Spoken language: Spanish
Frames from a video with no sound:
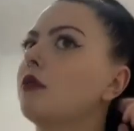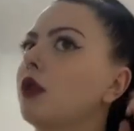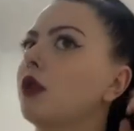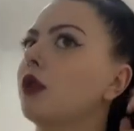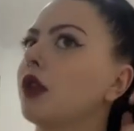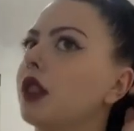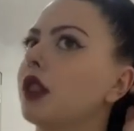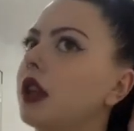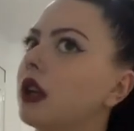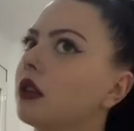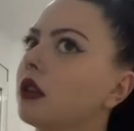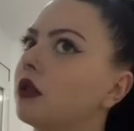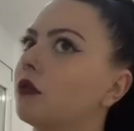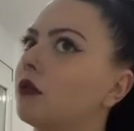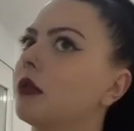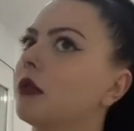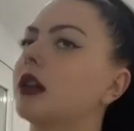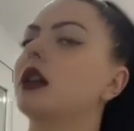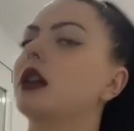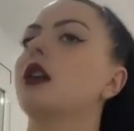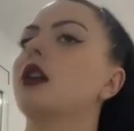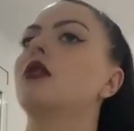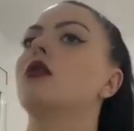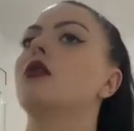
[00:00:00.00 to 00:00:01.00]
que por cierto,
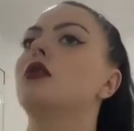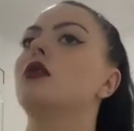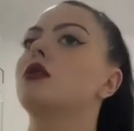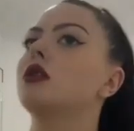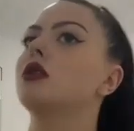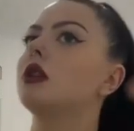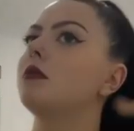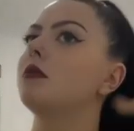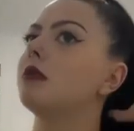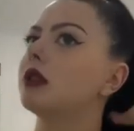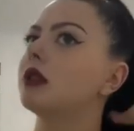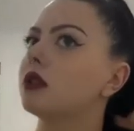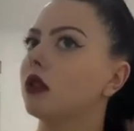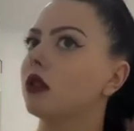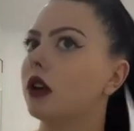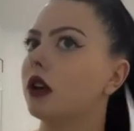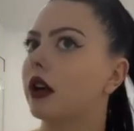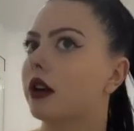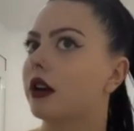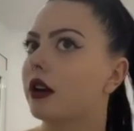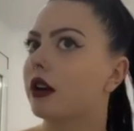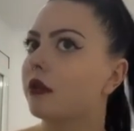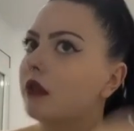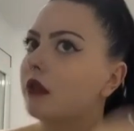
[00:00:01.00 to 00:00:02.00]
para quien no lo sepa,
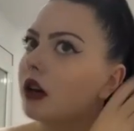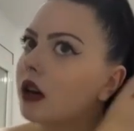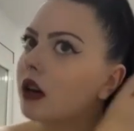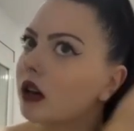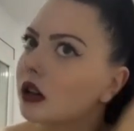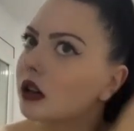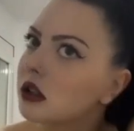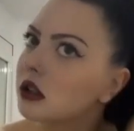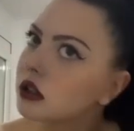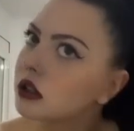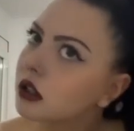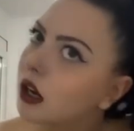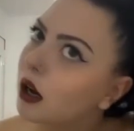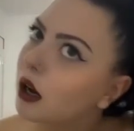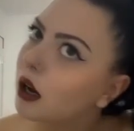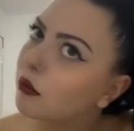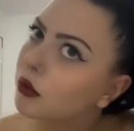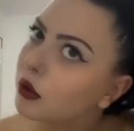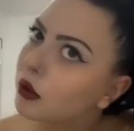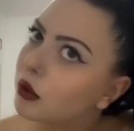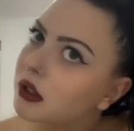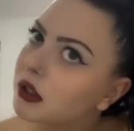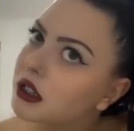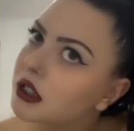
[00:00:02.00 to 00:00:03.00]
son las rebajas.
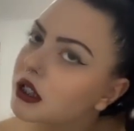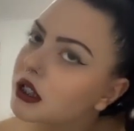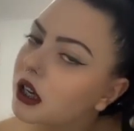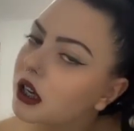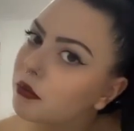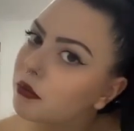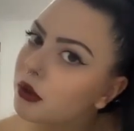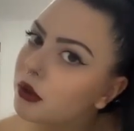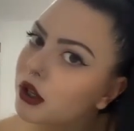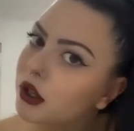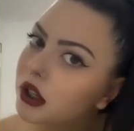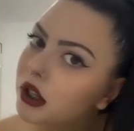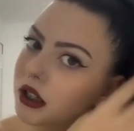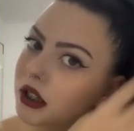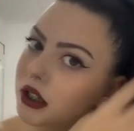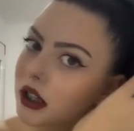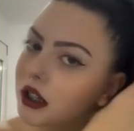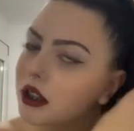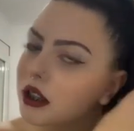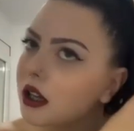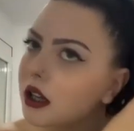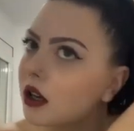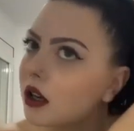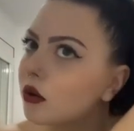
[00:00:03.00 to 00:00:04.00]
Aprovechar porque el
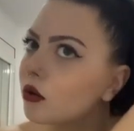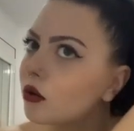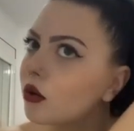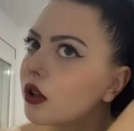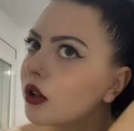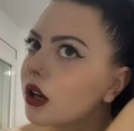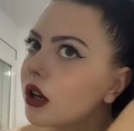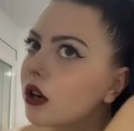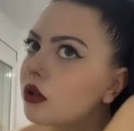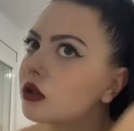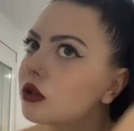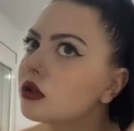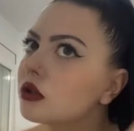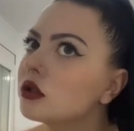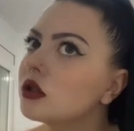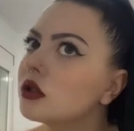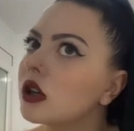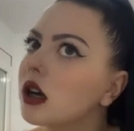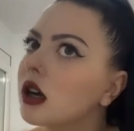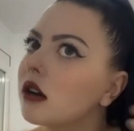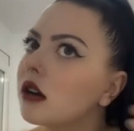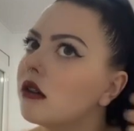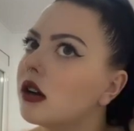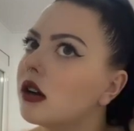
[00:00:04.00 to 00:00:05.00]
31 de
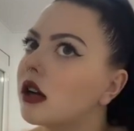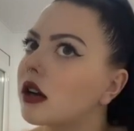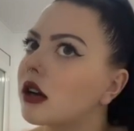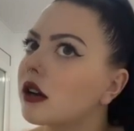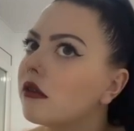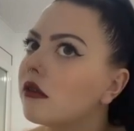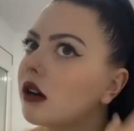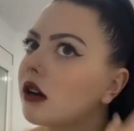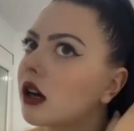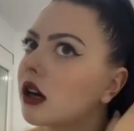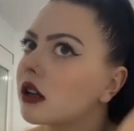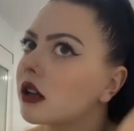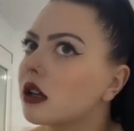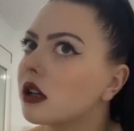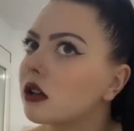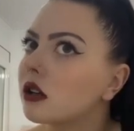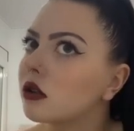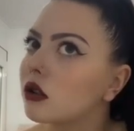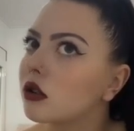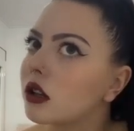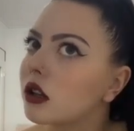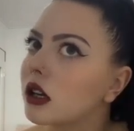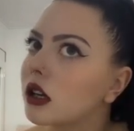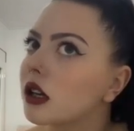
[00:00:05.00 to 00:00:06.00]
agosto se acaban las rebajas
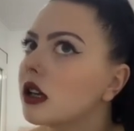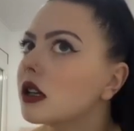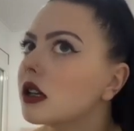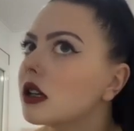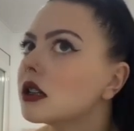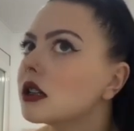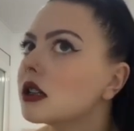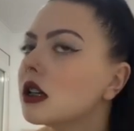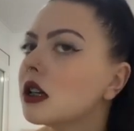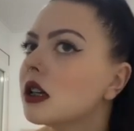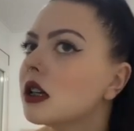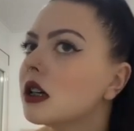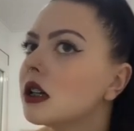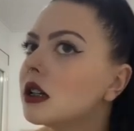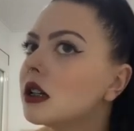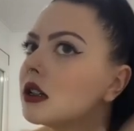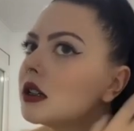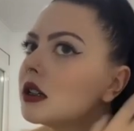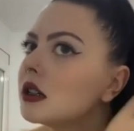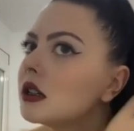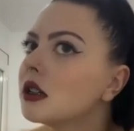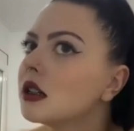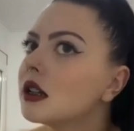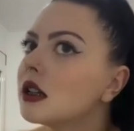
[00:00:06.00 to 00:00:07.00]
del corte inglés.
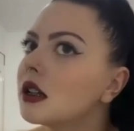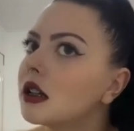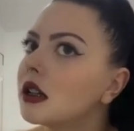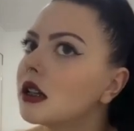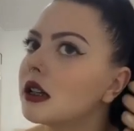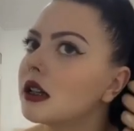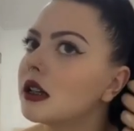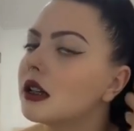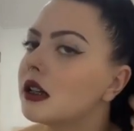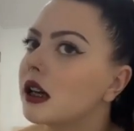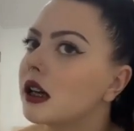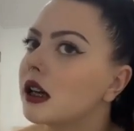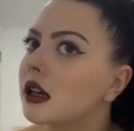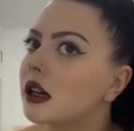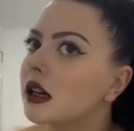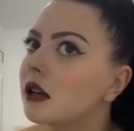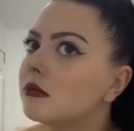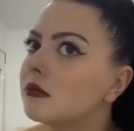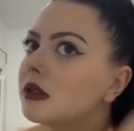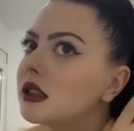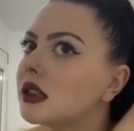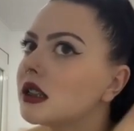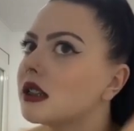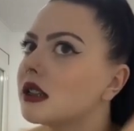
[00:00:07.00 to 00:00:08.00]
Y hay
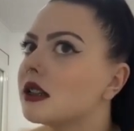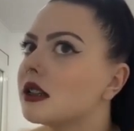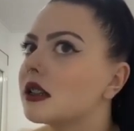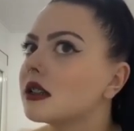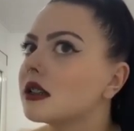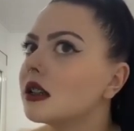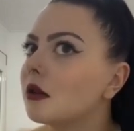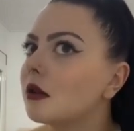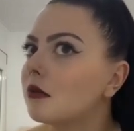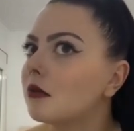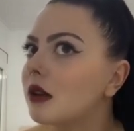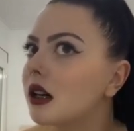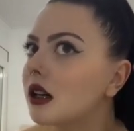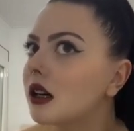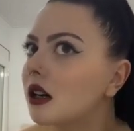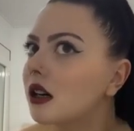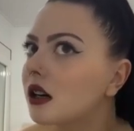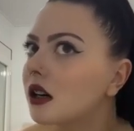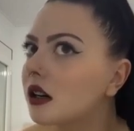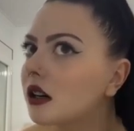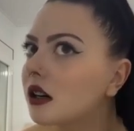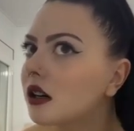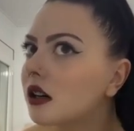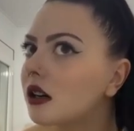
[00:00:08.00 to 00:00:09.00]
camisetas de
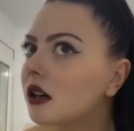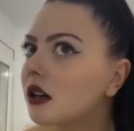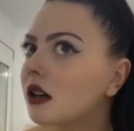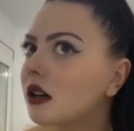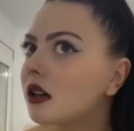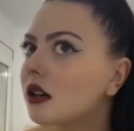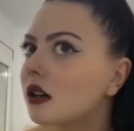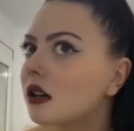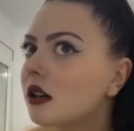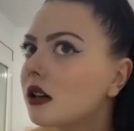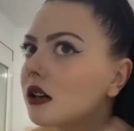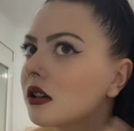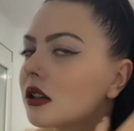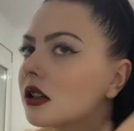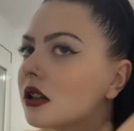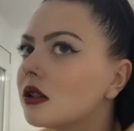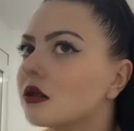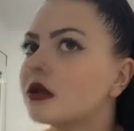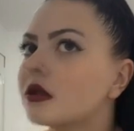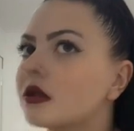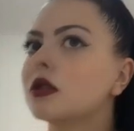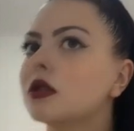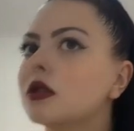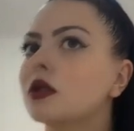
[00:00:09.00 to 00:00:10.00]
marca y
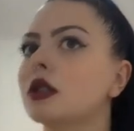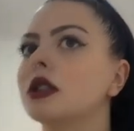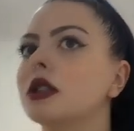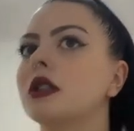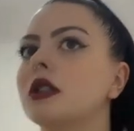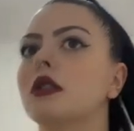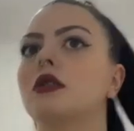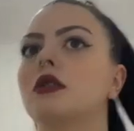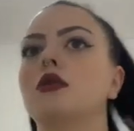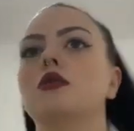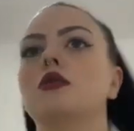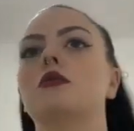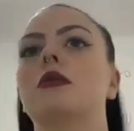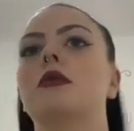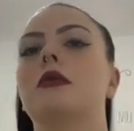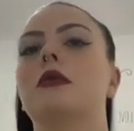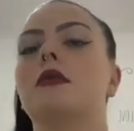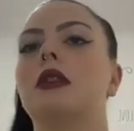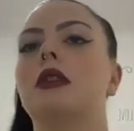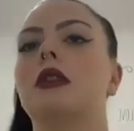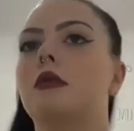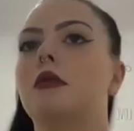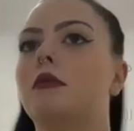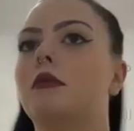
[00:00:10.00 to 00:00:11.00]
todo eso que están
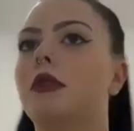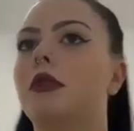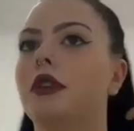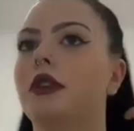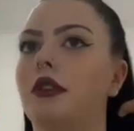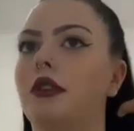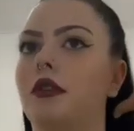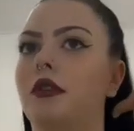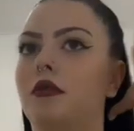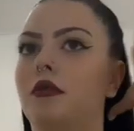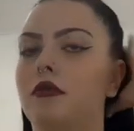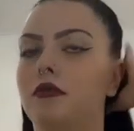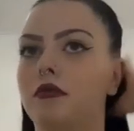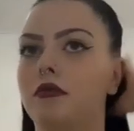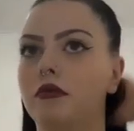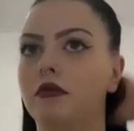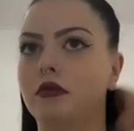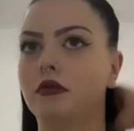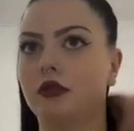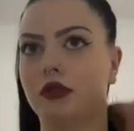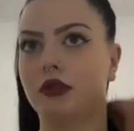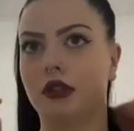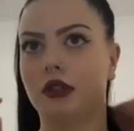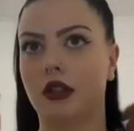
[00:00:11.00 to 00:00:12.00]
súper bien de precio.
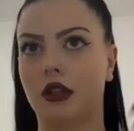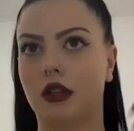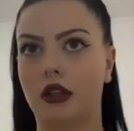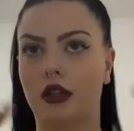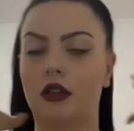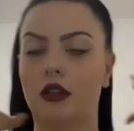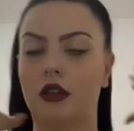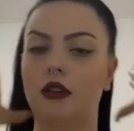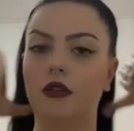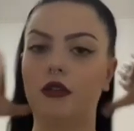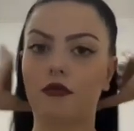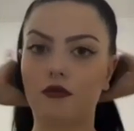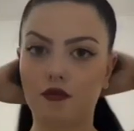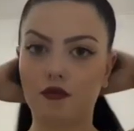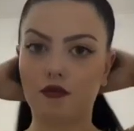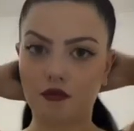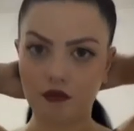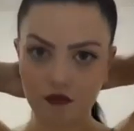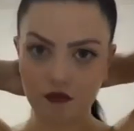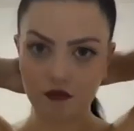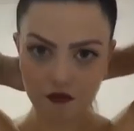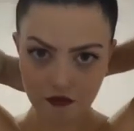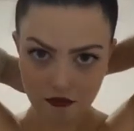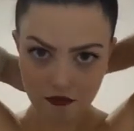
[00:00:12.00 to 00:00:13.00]
O sea que,
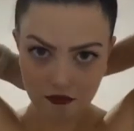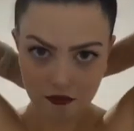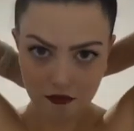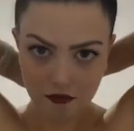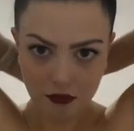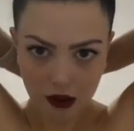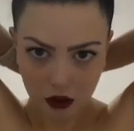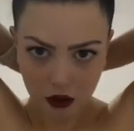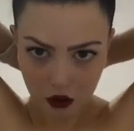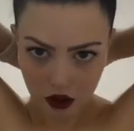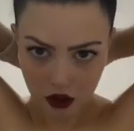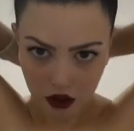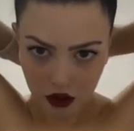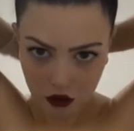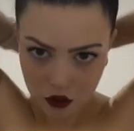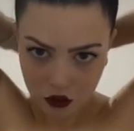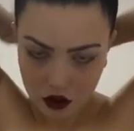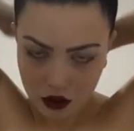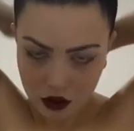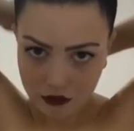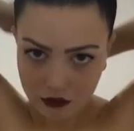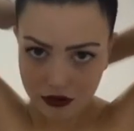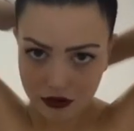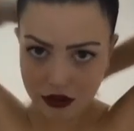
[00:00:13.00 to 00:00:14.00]
para los que
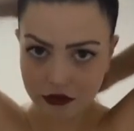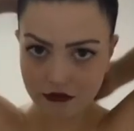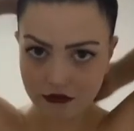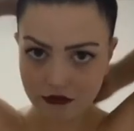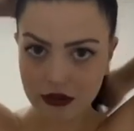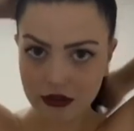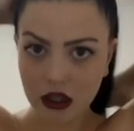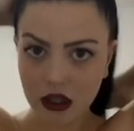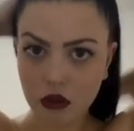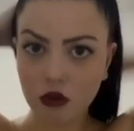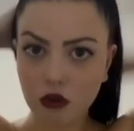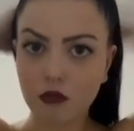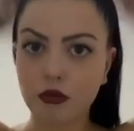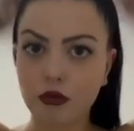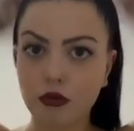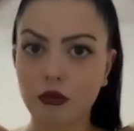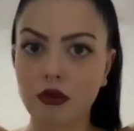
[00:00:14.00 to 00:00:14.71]
no sepan, ya